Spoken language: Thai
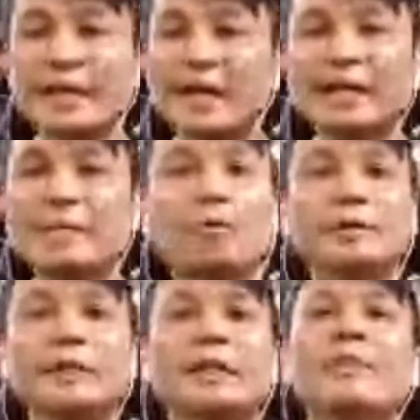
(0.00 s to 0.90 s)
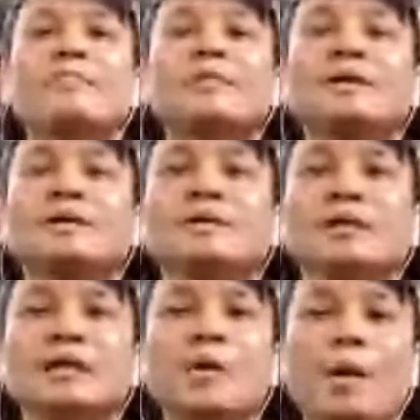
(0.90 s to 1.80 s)
งานได้ปกตินะ
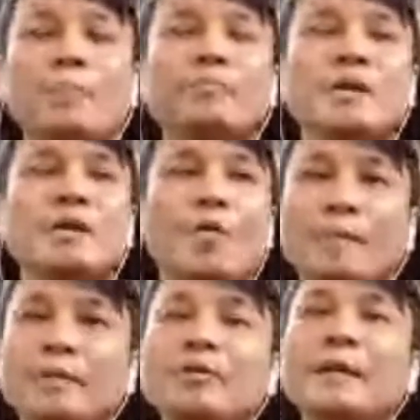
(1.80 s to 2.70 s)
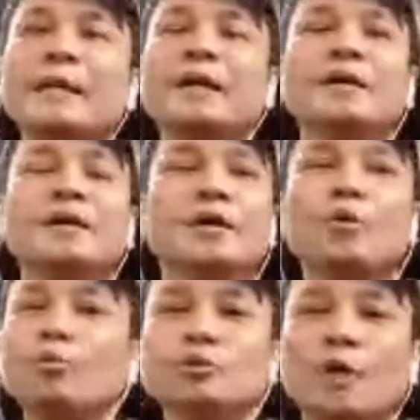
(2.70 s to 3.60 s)
คือความความดีของมันอะร
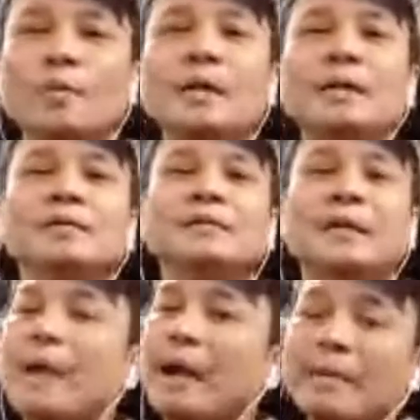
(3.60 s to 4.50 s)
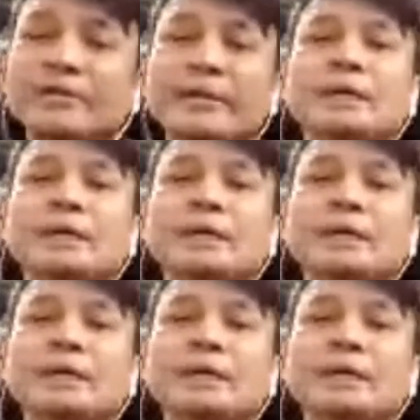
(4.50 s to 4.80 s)
ถคุณจอดไว้เลย อย่างมากก็แบตเสีย